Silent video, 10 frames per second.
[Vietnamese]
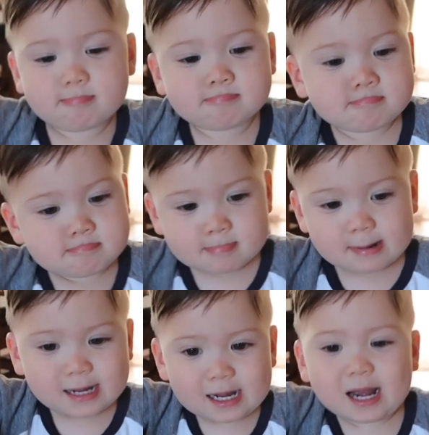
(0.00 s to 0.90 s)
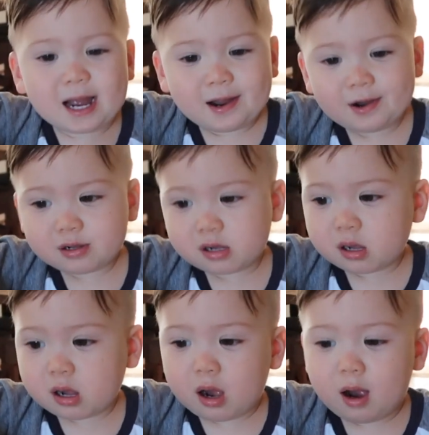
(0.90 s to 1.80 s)
Đây mẹ cho cái này
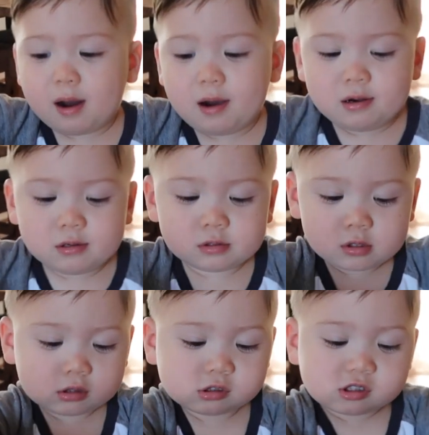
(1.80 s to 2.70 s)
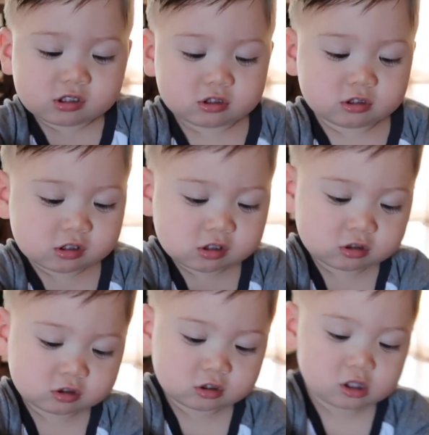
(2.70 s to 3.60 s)
Mẹ cho cái chìa khóa Pong pong
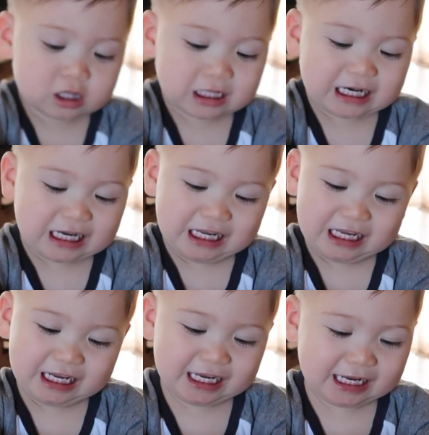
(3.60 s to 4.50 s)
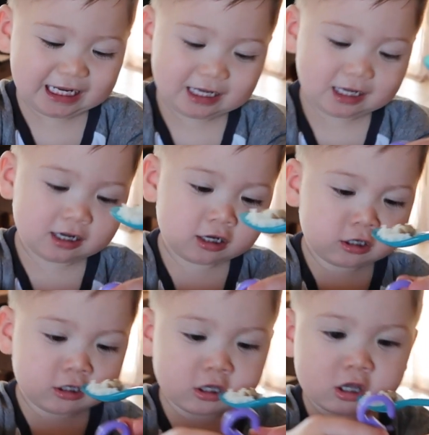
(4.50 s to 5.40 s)
Đấy
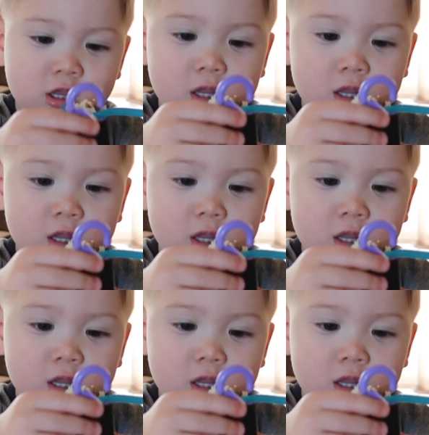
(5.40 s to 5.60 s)
Key